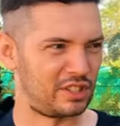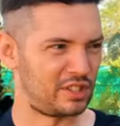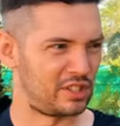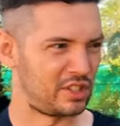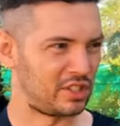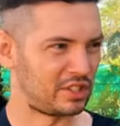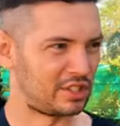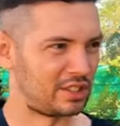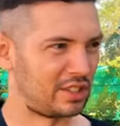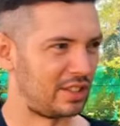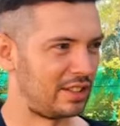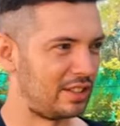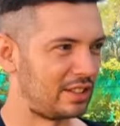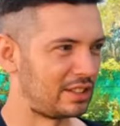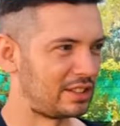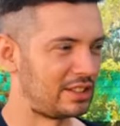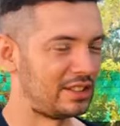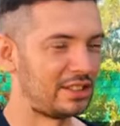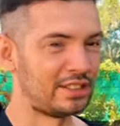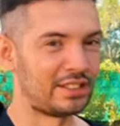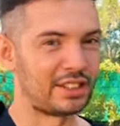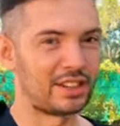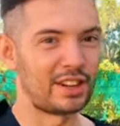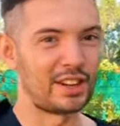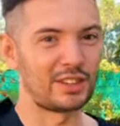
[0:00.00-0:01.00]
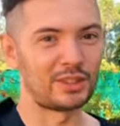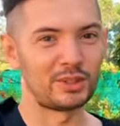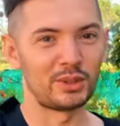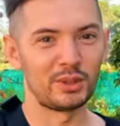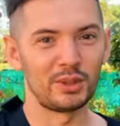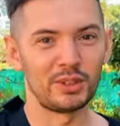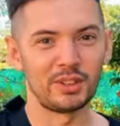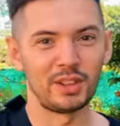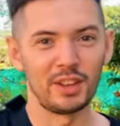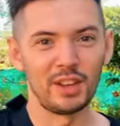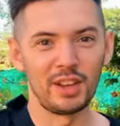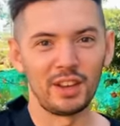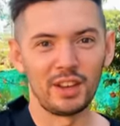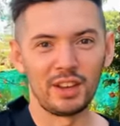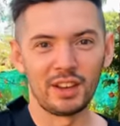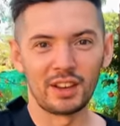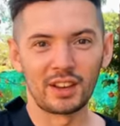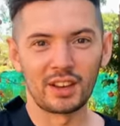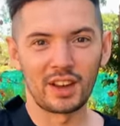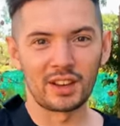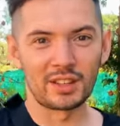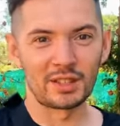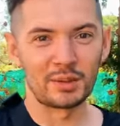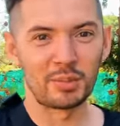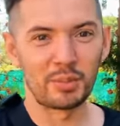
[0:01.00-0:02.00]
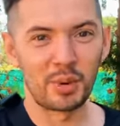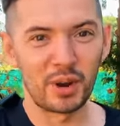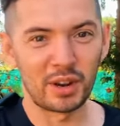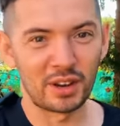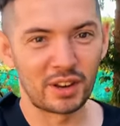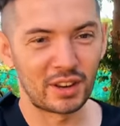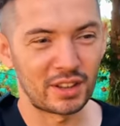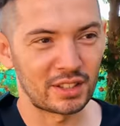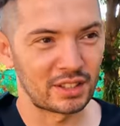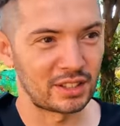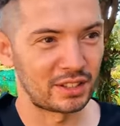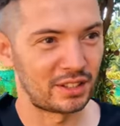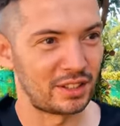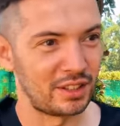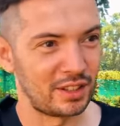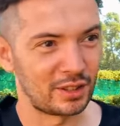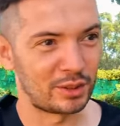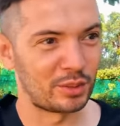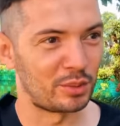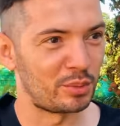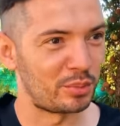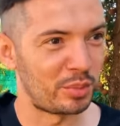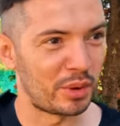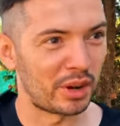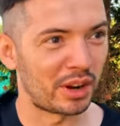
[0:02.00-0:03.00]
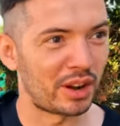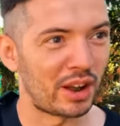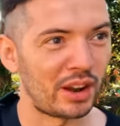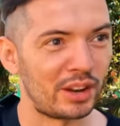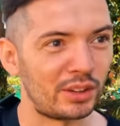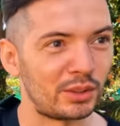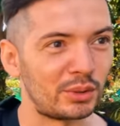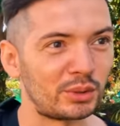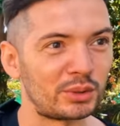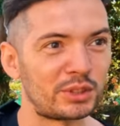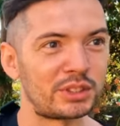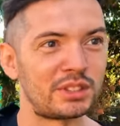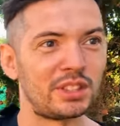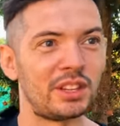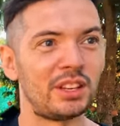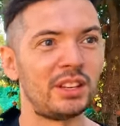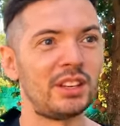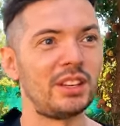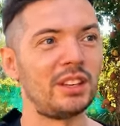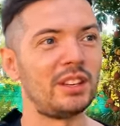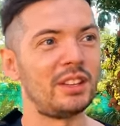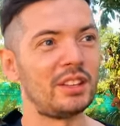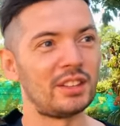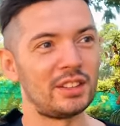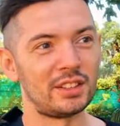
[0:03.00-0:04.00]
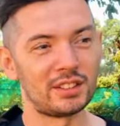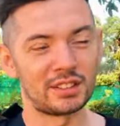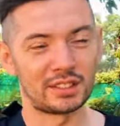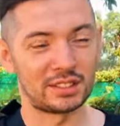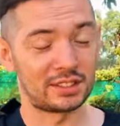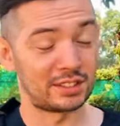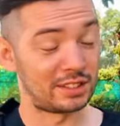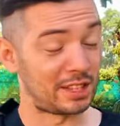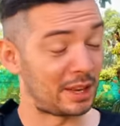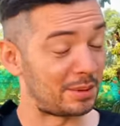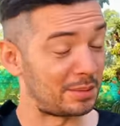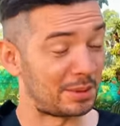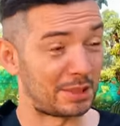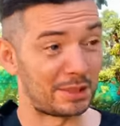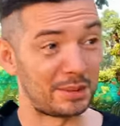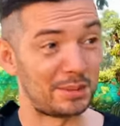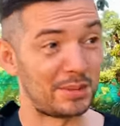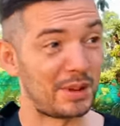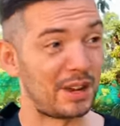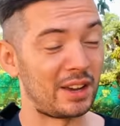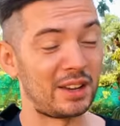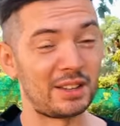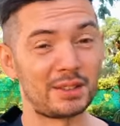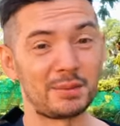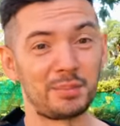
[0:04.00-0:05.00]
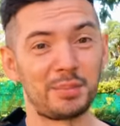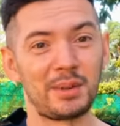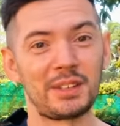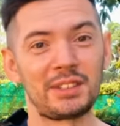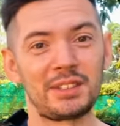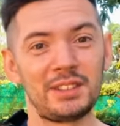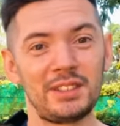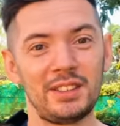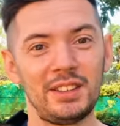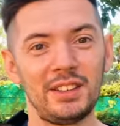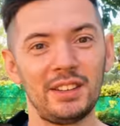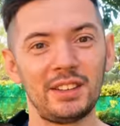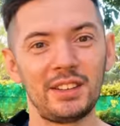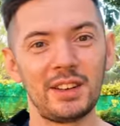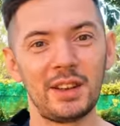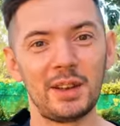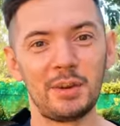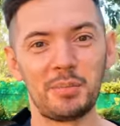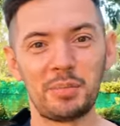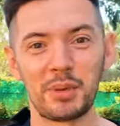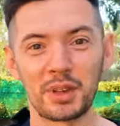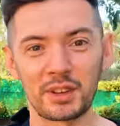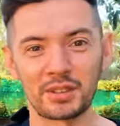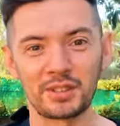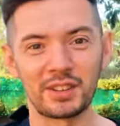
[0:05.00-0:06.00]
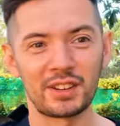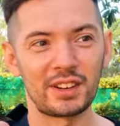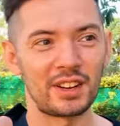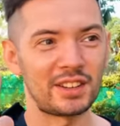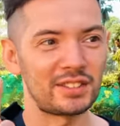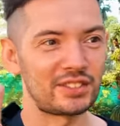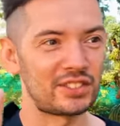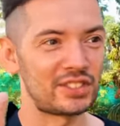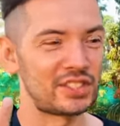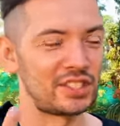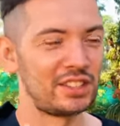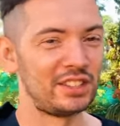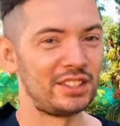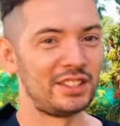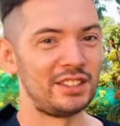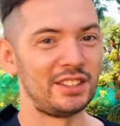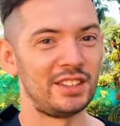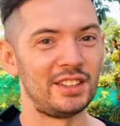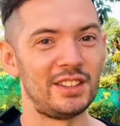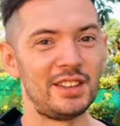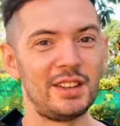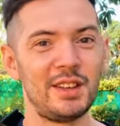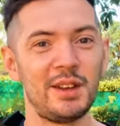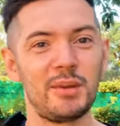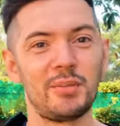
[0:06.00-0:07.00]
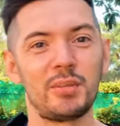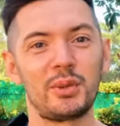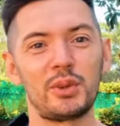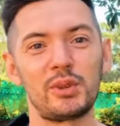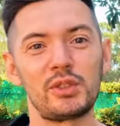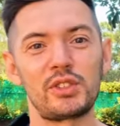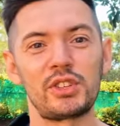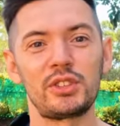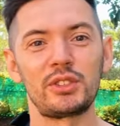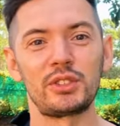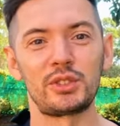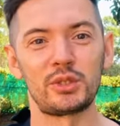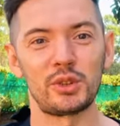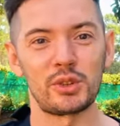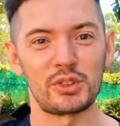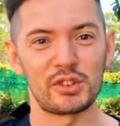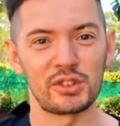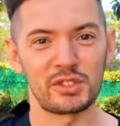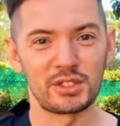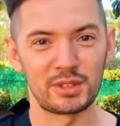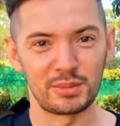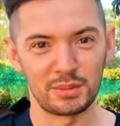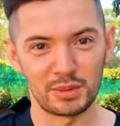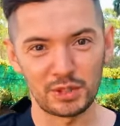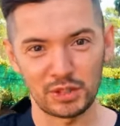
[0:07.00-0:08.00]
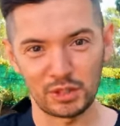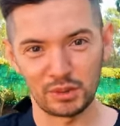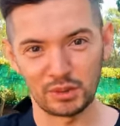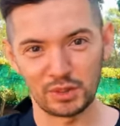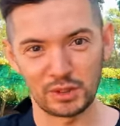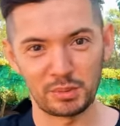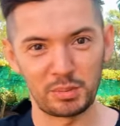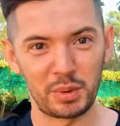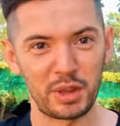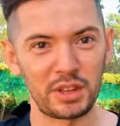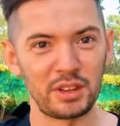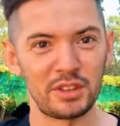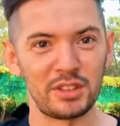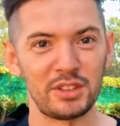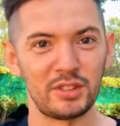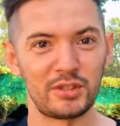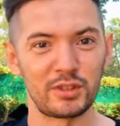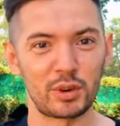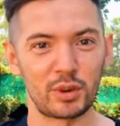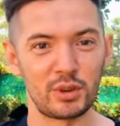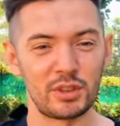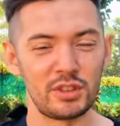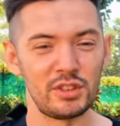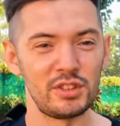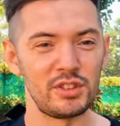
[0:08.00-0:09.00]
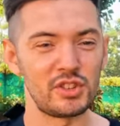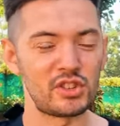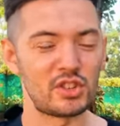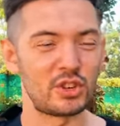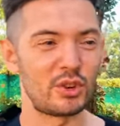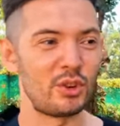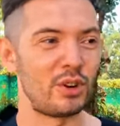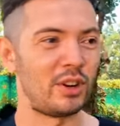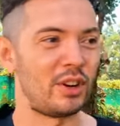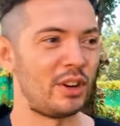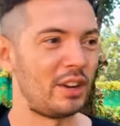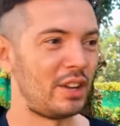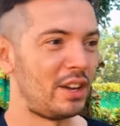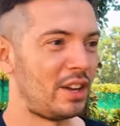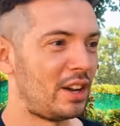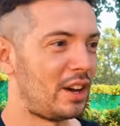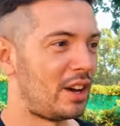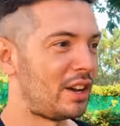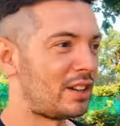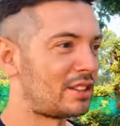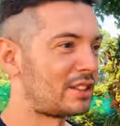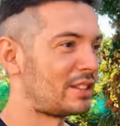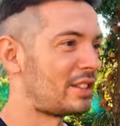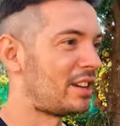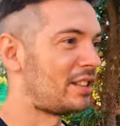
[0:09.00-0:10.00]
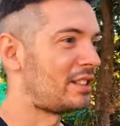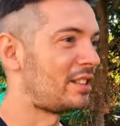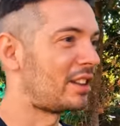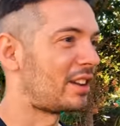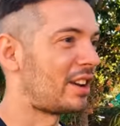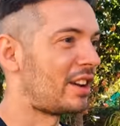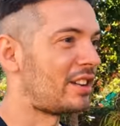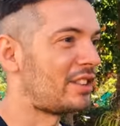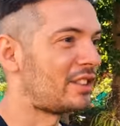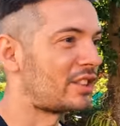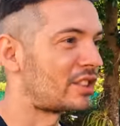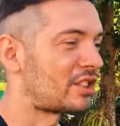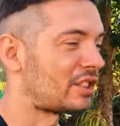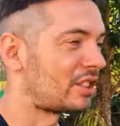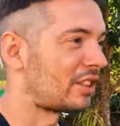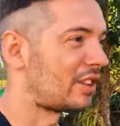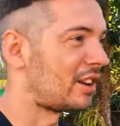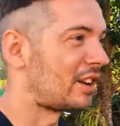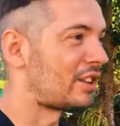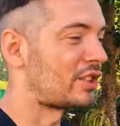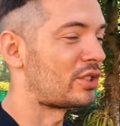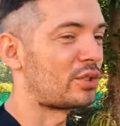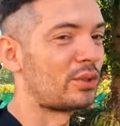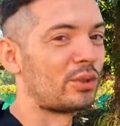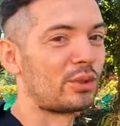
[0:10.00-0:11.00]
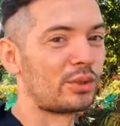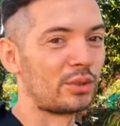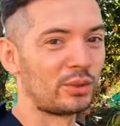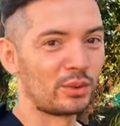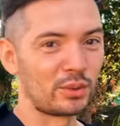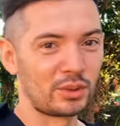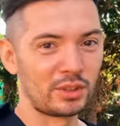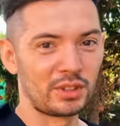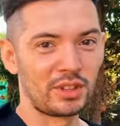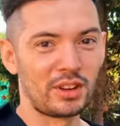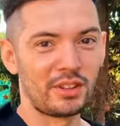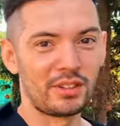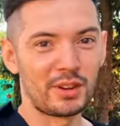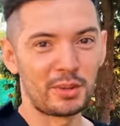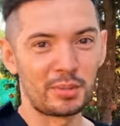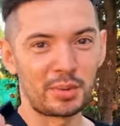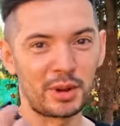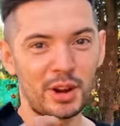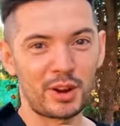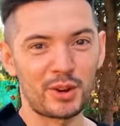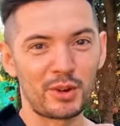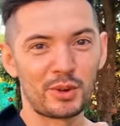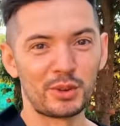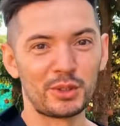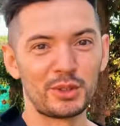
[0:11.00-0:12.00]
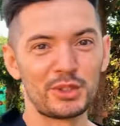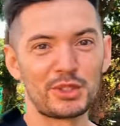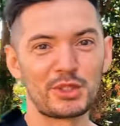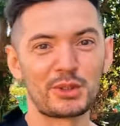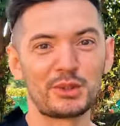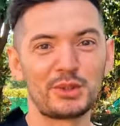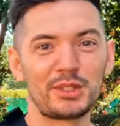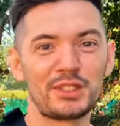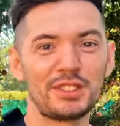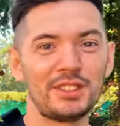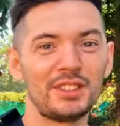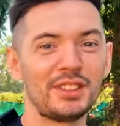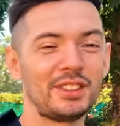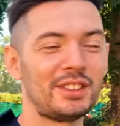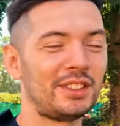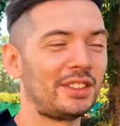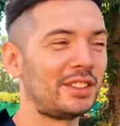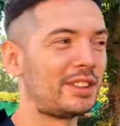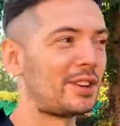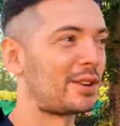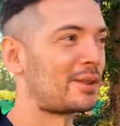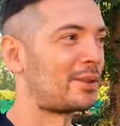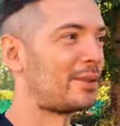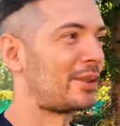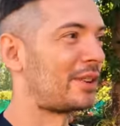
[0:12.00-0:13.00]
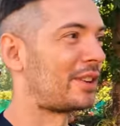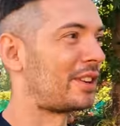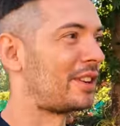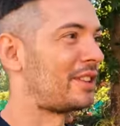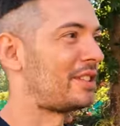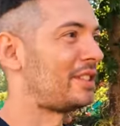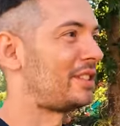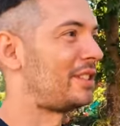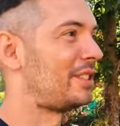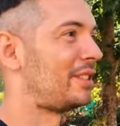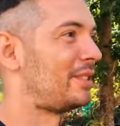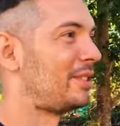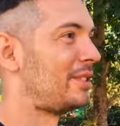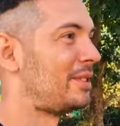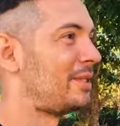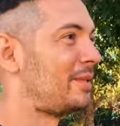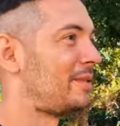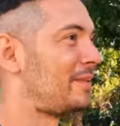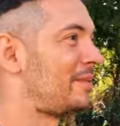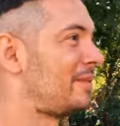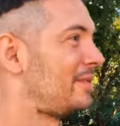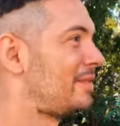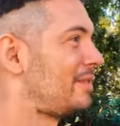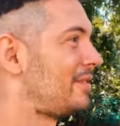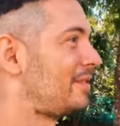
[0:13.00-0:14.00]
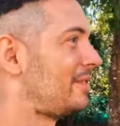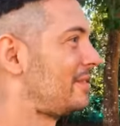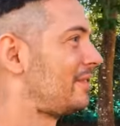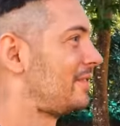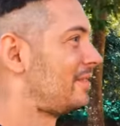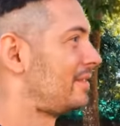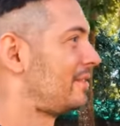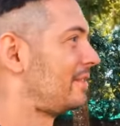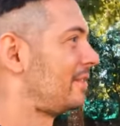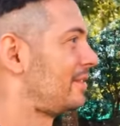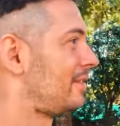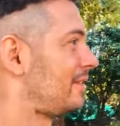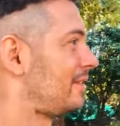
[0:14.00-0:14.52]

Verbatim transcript: Сейчас залезли на газон, и Катя покажет. Я тут прикольнулся и сам себя подстриг. Первый раз в жизни. Получилось очень смешно. Спереди вроде ничего, а сзади, конечно, горшок. Ну-ка, давай проходочку сделай, такой давай, красивый. Давай, поворачивайся.